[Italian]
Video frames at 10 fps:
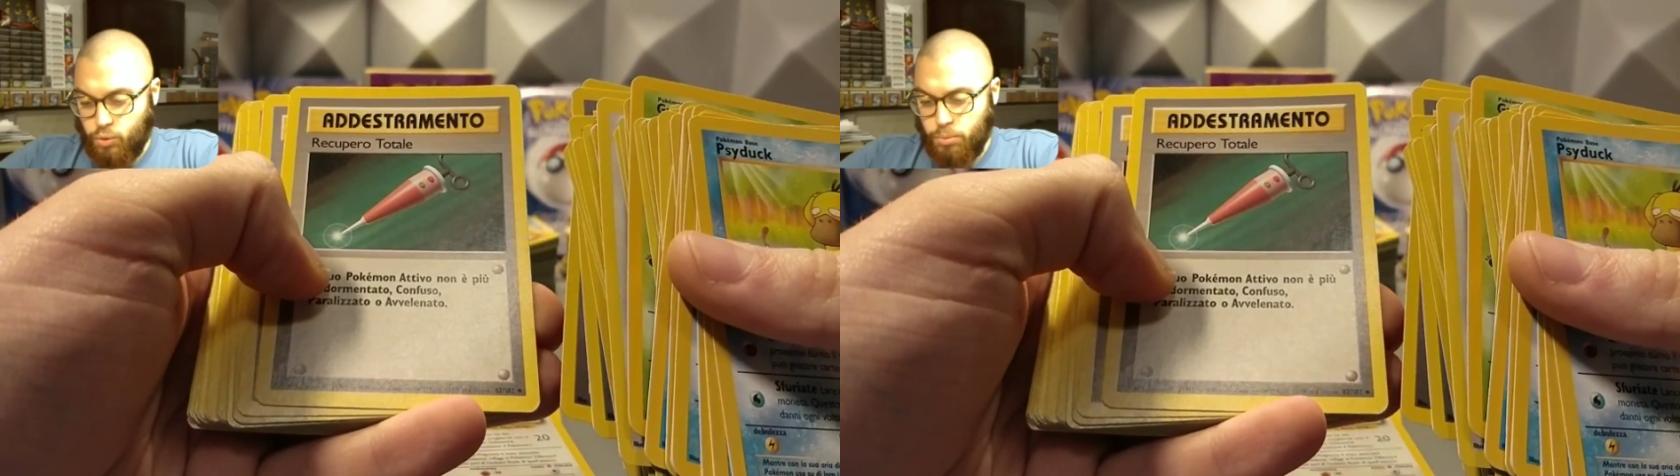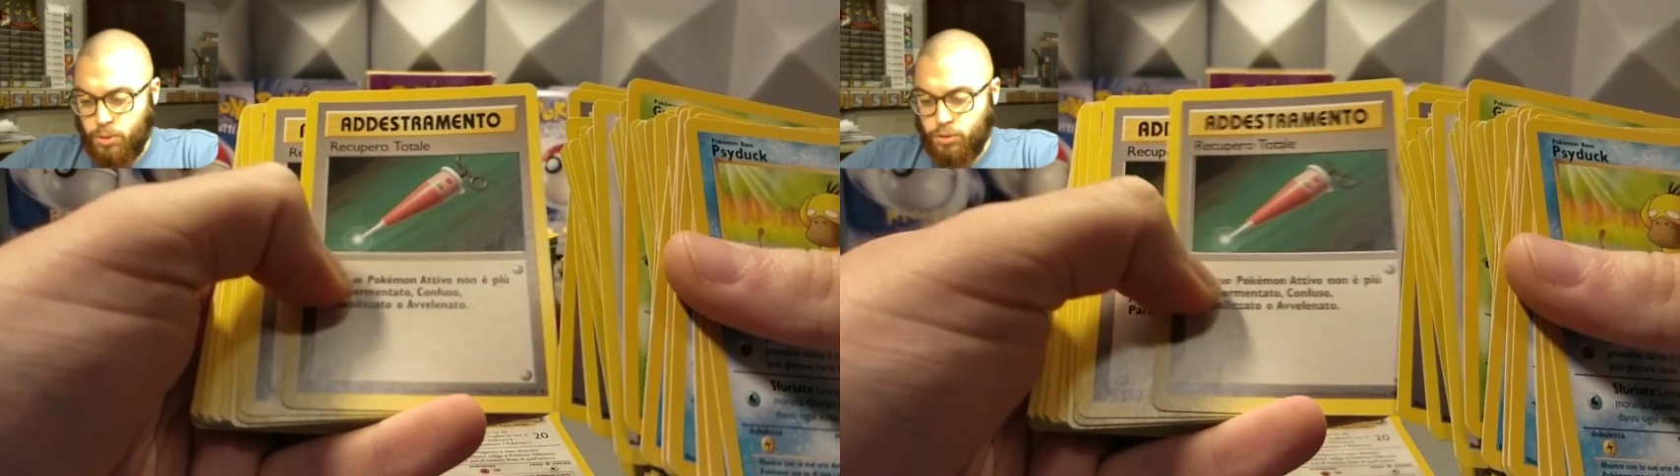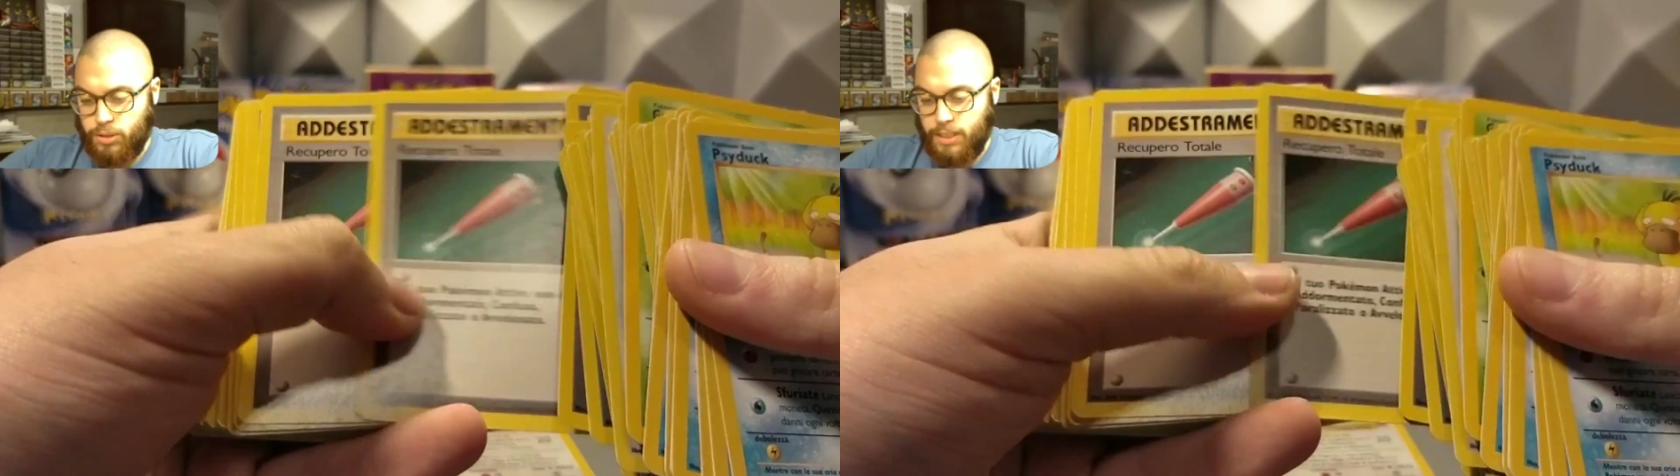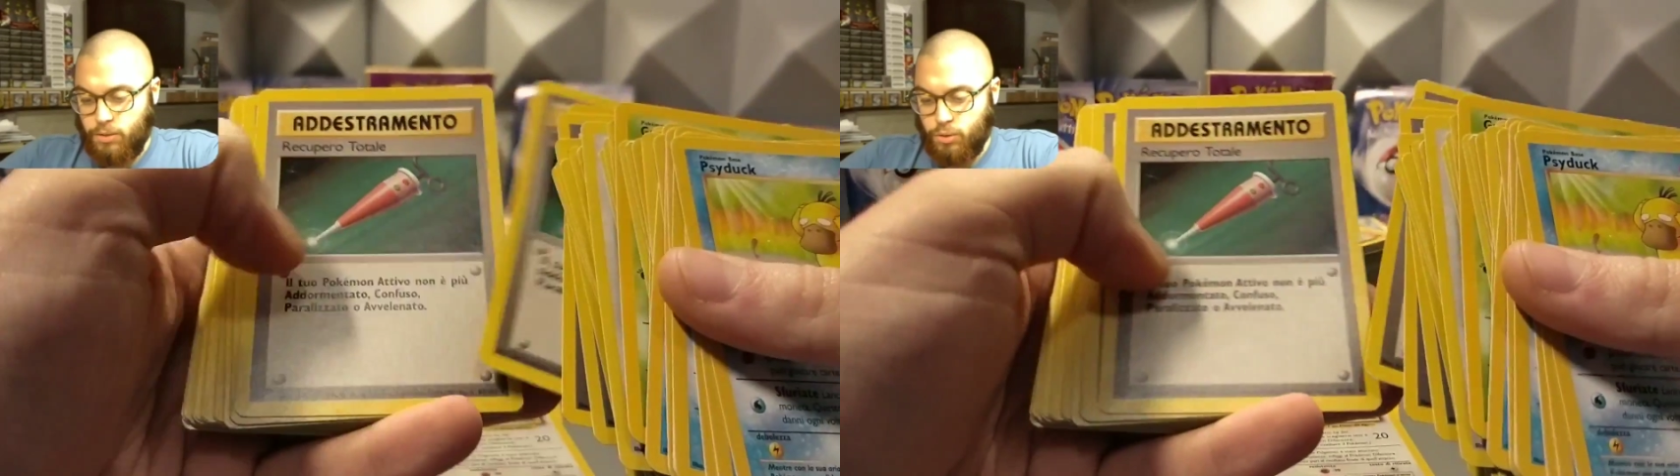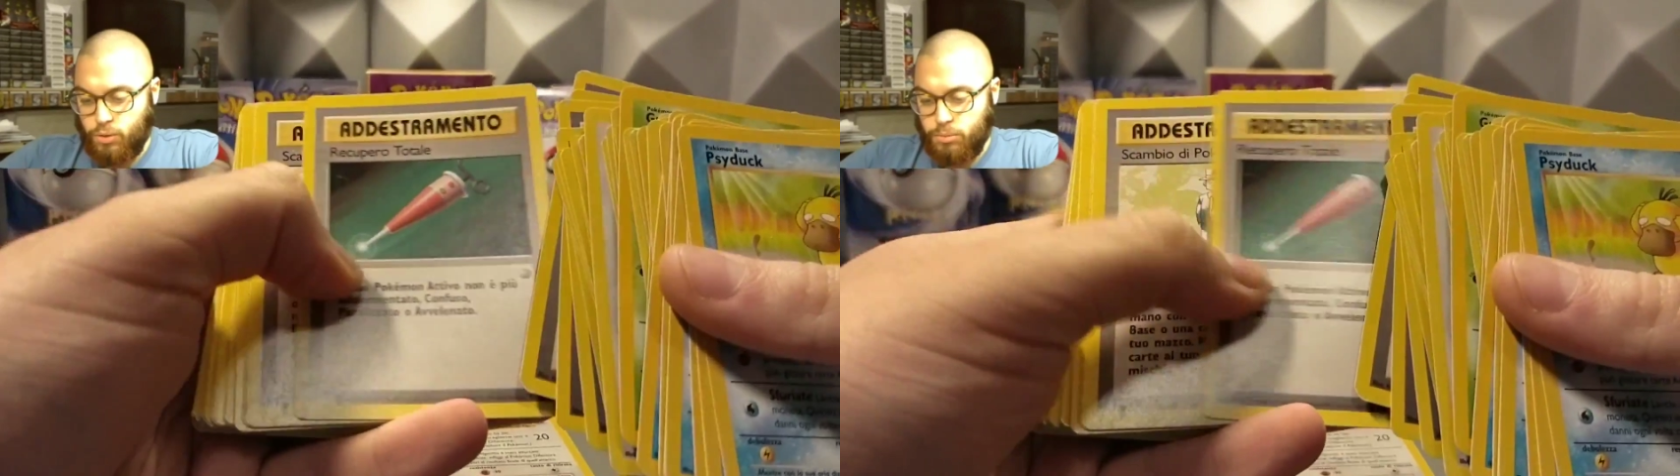recupero
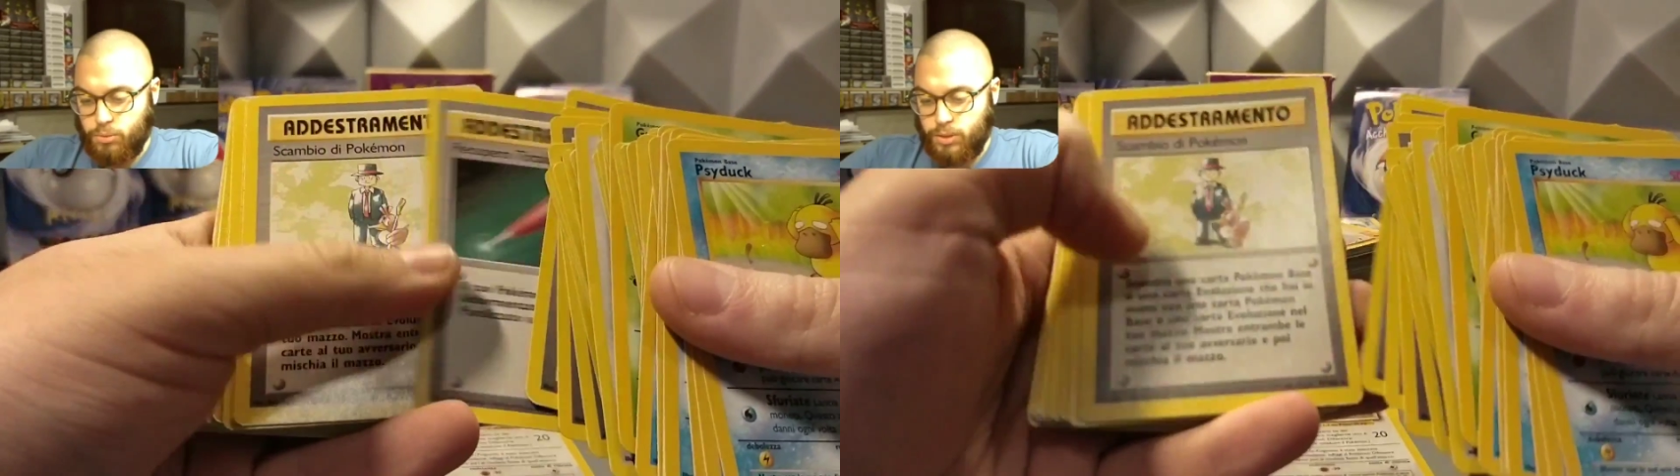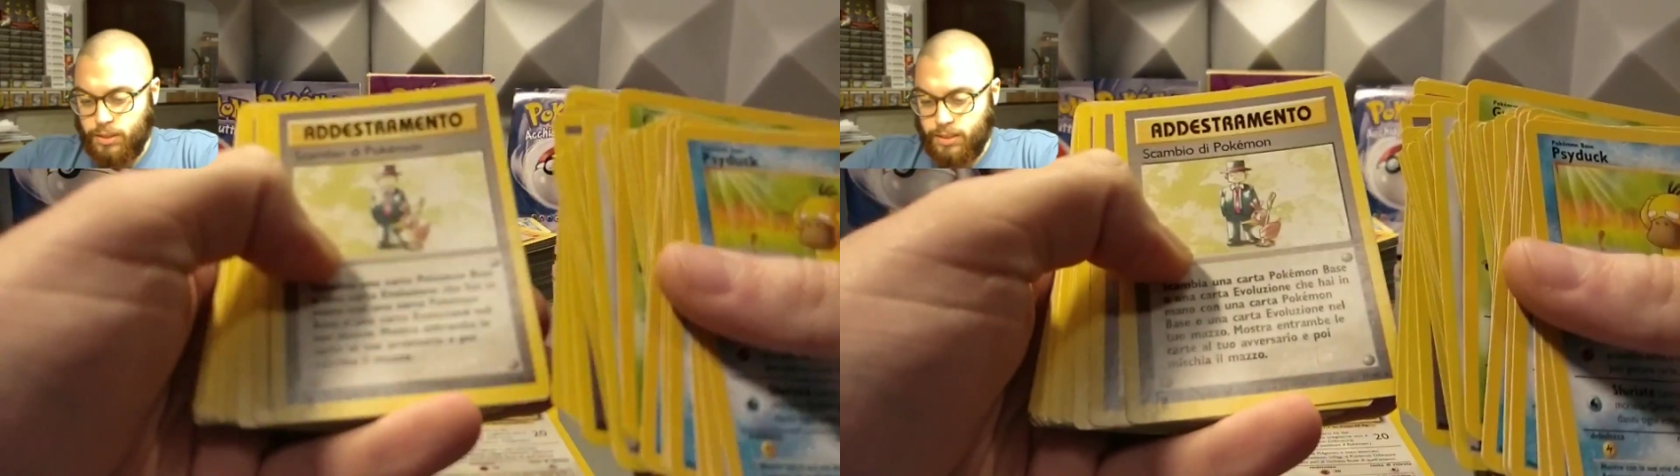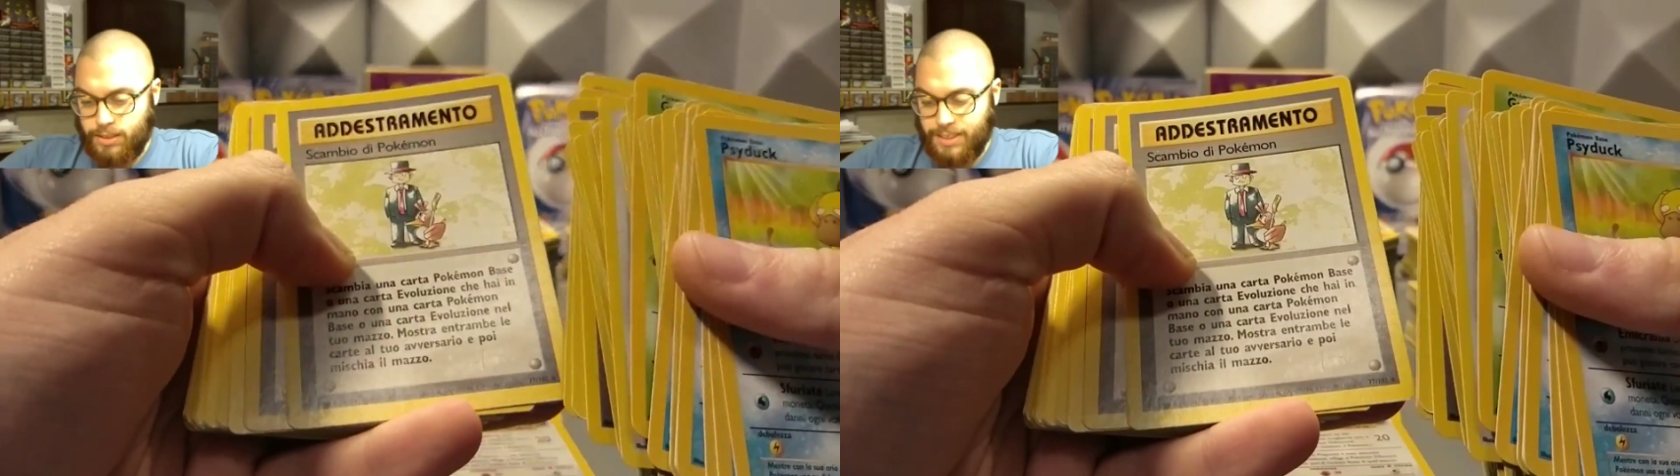totale non comune,